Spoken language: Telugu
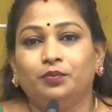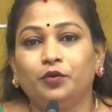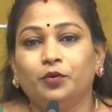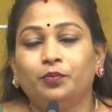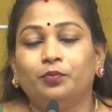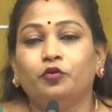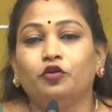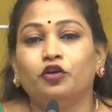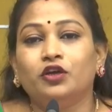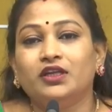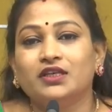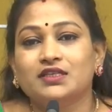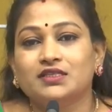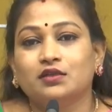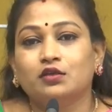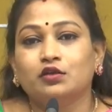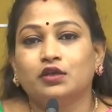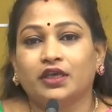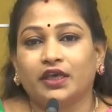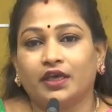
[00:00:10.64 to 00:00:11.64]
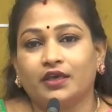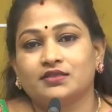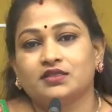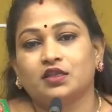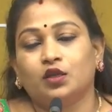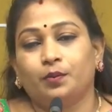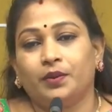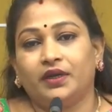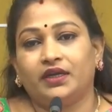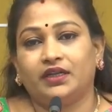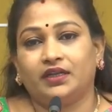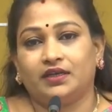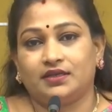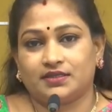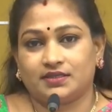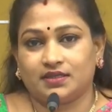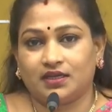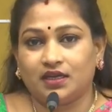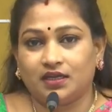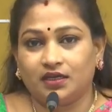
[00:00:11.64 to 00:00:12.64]
ఇప్పుడు పోలీసులు కేసులు పెట్టే
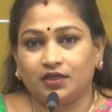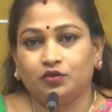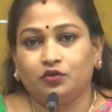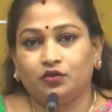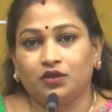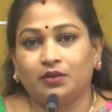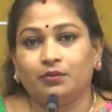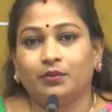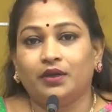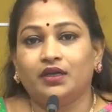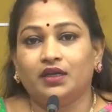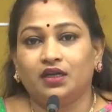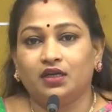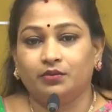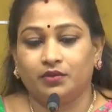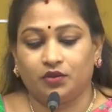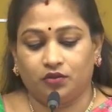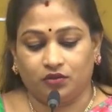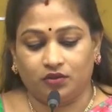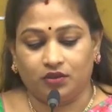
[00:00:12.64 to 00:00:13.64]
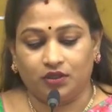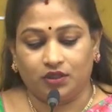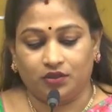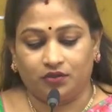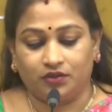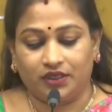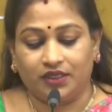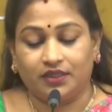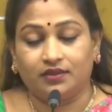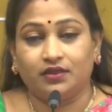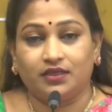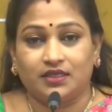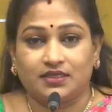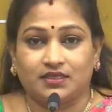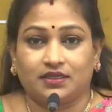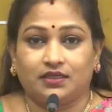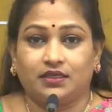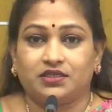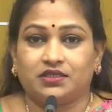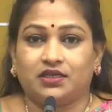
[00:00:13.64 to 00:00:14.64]
అస్త్రాలని కూడా మహిళల మీద వదలడం అన్నది
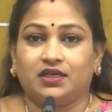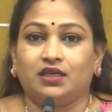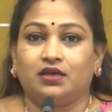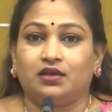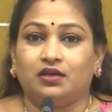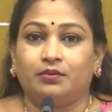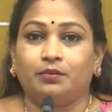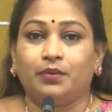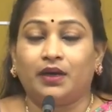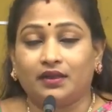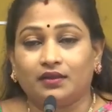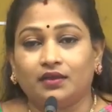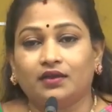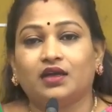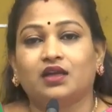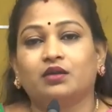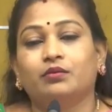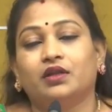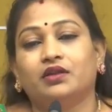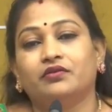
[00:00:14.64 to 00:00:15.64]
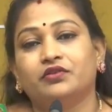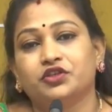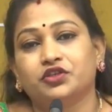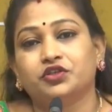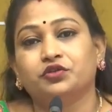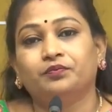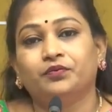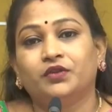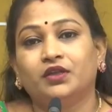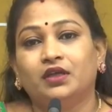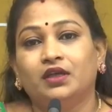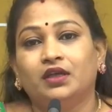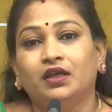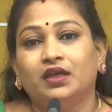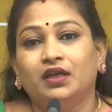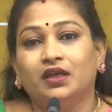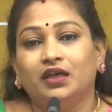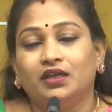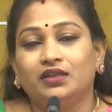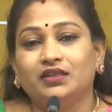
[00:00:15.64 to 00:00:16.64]
నిజంగా చాలా బాధాకరమైన విషయం
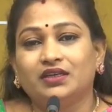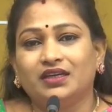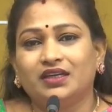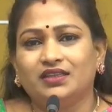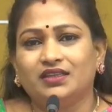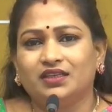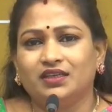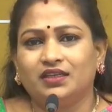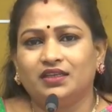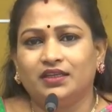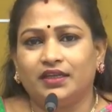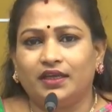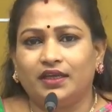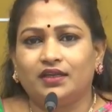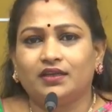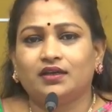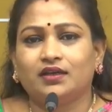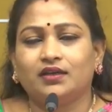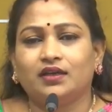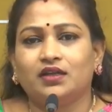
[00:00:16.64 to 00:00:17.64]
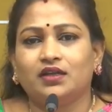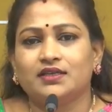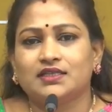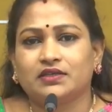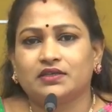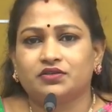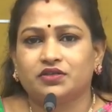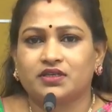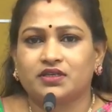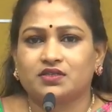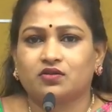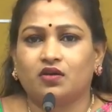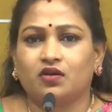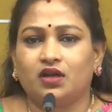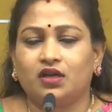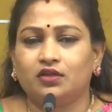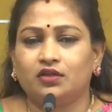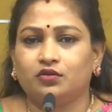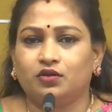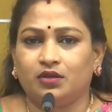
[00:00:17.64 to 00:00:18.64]
ఎందుకంటే దీన్ని ఏ రకంగా రిసీవ్
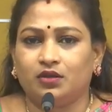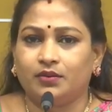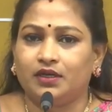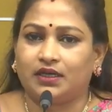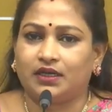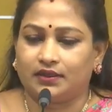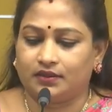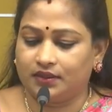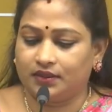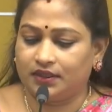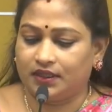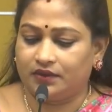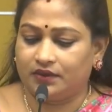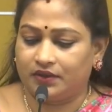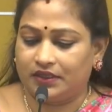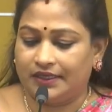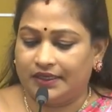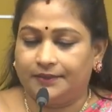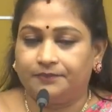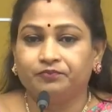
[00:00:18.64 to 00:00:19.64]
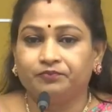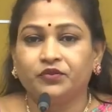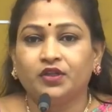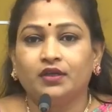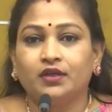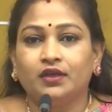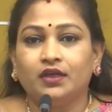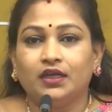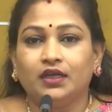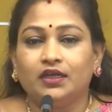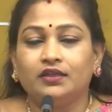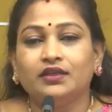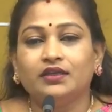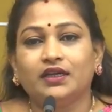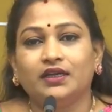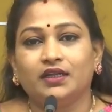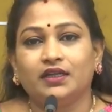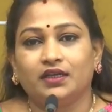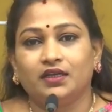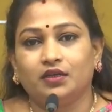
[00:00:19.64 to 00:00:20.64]
చేసుకోవాలన్నది కూడా మాకు అర్థం కావట్లే
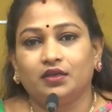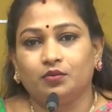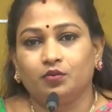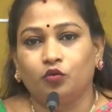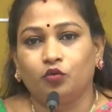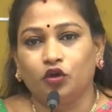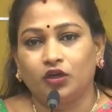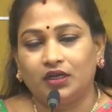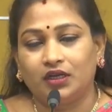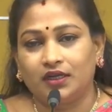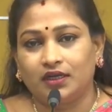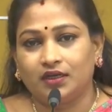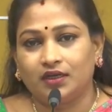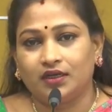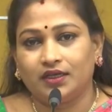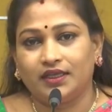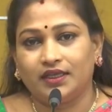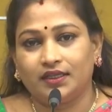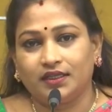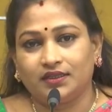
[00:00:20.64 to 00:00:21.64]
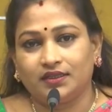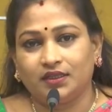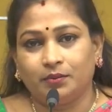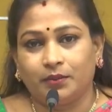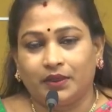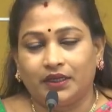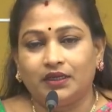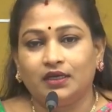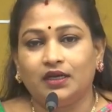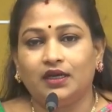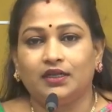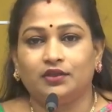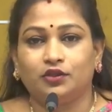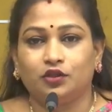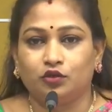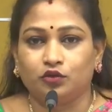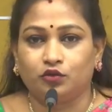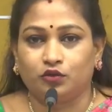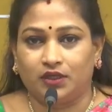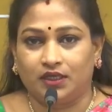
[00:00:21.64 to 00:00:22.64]
ఎందుకంటే మొన్న ఏదైతే
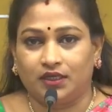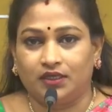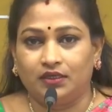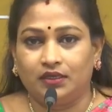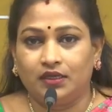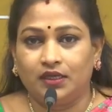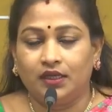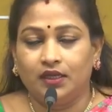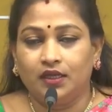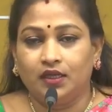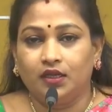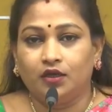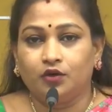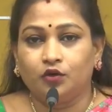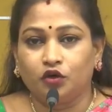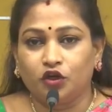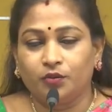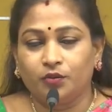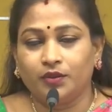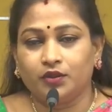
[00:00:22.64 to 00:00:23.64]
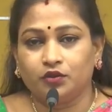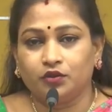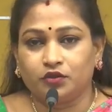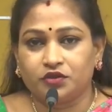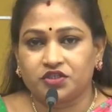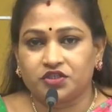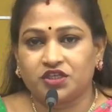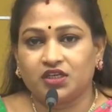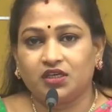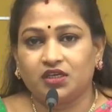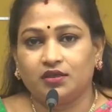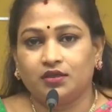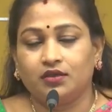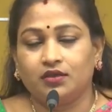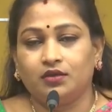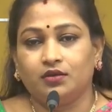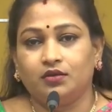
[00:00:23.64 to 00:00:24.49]
మహిళలందరూ కూడా రోడ్డు మీదకి వచ్చి